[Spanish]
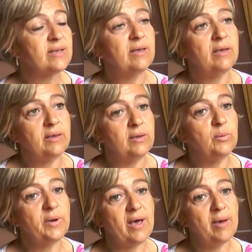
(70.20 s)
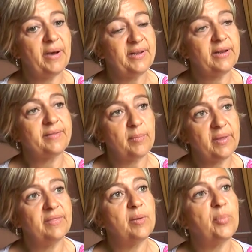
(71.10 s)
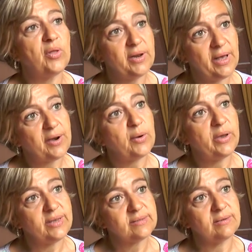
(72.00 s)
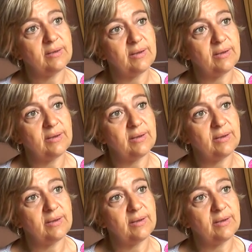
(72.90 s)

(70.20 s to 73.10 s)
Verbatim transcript: Capacitación en cuestiones de género.